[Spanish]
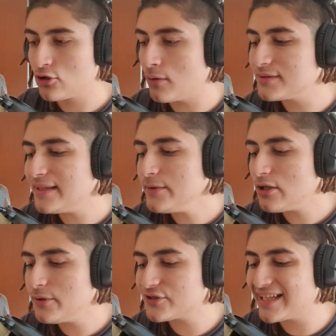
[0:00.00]
Como están viendo,
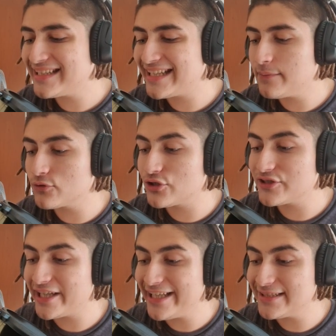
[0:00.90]
amigos, acá tenemos
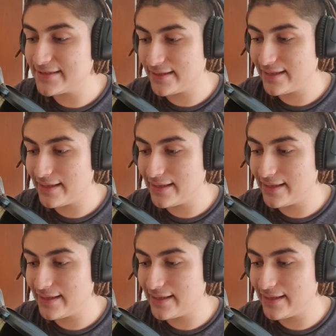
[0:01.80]
6